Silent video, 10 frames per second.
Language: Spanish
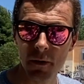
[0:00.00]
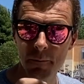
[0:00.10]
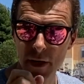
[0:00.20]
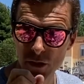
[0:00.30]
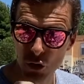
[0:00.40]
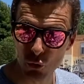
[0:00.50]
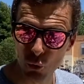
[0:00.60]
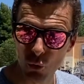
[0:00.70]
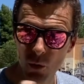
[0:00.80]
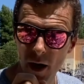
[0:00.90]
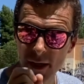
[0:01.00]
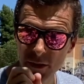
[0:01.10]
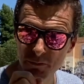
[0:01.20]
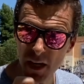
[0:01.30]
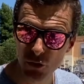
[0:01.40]
Pero si tú
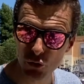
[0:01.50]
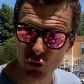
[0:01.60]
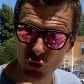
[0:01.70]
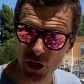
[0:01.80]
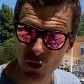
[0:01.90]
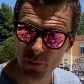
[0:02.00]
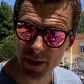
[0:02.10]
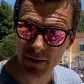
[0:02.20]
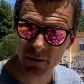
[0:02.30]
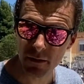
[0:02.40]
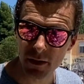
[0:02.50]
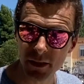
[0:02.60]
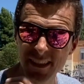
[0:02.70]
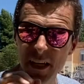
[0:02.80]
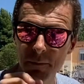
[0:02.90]
haces, me has escuchado bien,
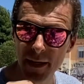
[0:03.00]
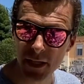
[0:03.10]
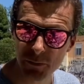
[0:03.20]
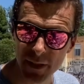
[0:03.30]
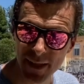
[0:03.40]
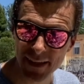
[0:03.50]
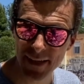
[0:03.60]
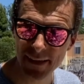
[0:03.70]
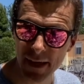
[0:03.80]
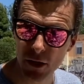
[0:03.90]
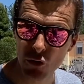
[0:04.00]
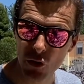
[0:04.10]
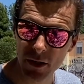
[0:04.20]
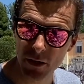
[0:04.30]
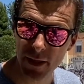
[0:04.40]
si aplicas bien la técnica que
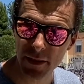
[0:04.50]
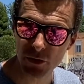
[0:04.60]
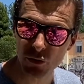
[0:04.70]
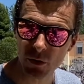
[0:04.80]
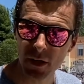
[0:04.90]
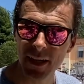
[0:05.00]
te, que te he dicho,